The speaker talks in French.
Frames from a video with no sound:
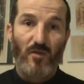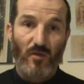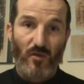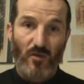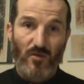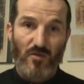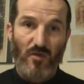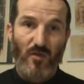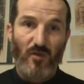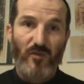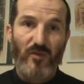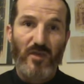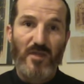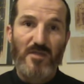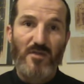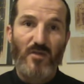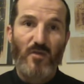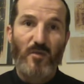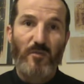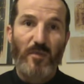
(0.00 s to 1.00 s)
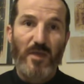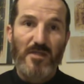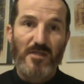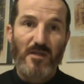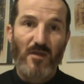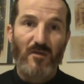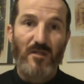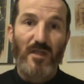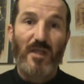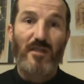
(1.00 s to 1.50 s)
que son Fils lui
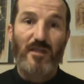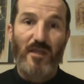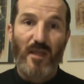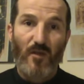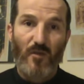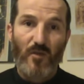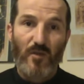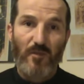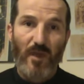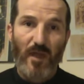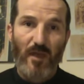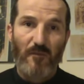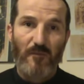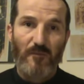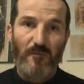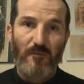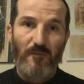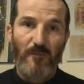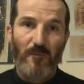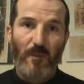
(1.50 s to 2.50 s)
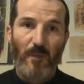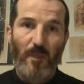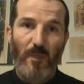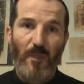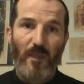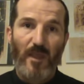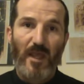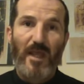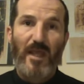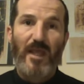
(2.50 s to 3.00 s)
présente et qui est lui-même.
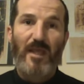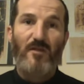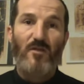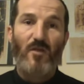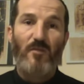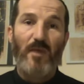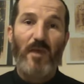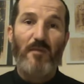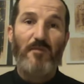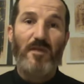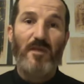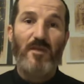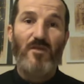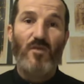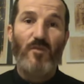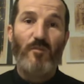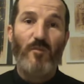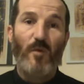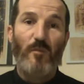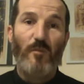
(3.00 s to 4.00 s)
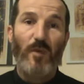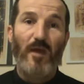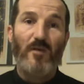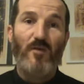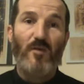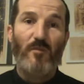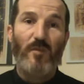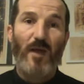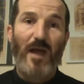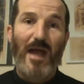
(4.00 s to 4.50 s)
Et de même qu'il ne peut pas
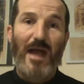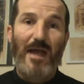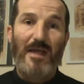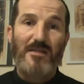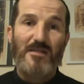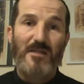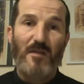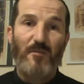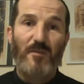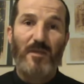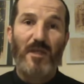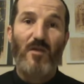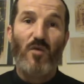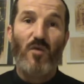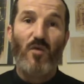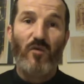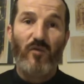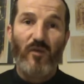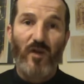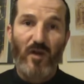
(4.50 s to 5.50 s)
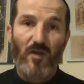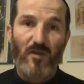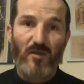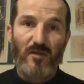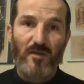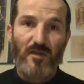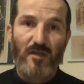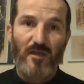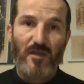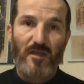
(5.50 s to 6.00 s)
ne pas accepter
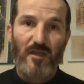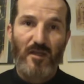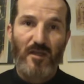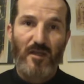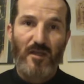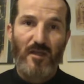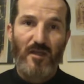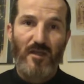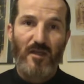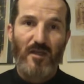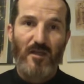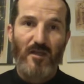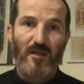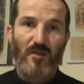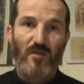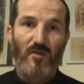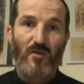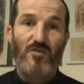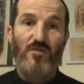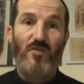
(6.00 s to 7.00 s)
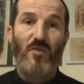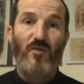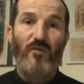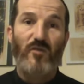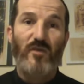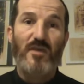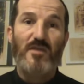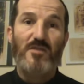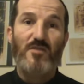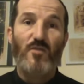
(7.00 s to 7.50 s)
l'offrande que son
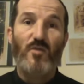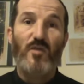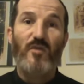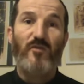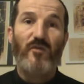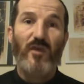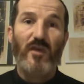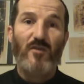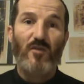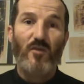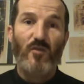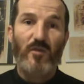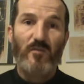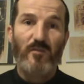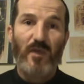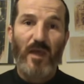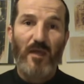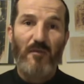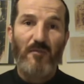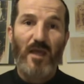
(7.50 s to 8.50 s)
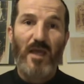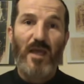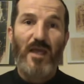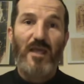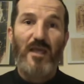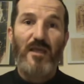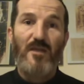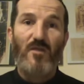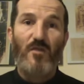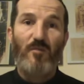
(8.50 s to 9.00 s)
Fils lui fait de lui-même,
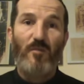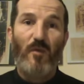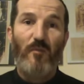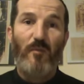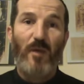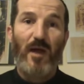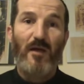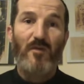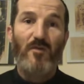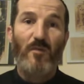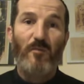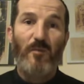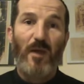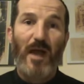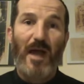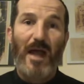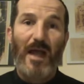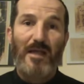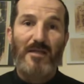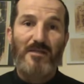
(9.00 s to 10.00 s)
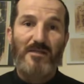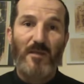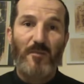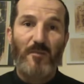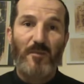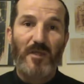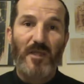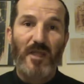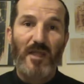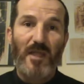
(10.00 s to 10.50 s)
il ne peut pas ne pas
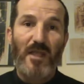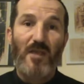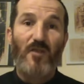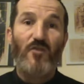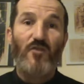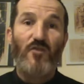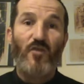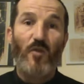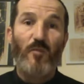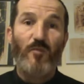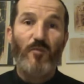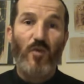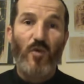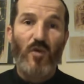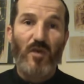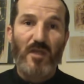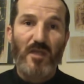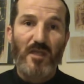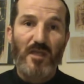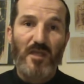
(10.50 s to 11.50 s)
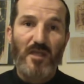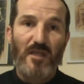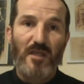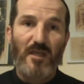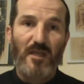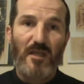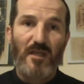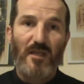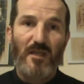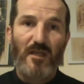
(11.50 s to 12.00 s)
accepter ce pour qui
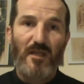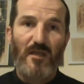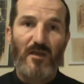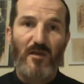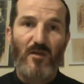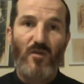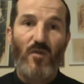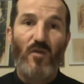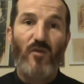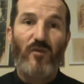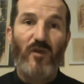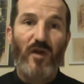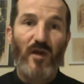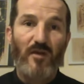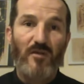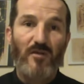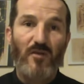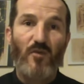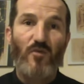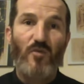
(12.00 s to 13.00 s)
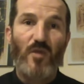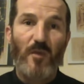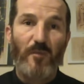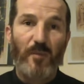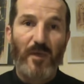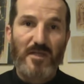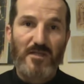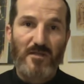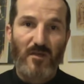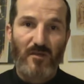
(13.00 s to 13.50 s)
l'offrande lui est
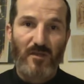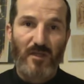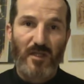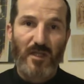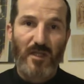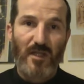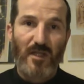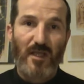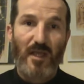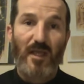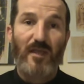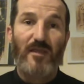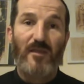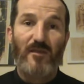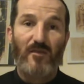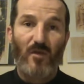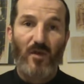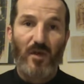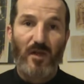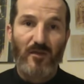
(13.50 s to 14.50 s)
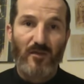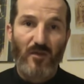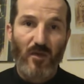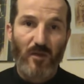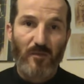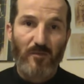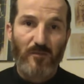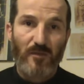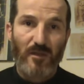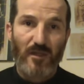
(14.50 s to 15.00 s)
présentée, et qui sont les
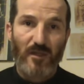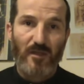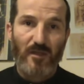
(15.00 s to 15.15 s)
hommes.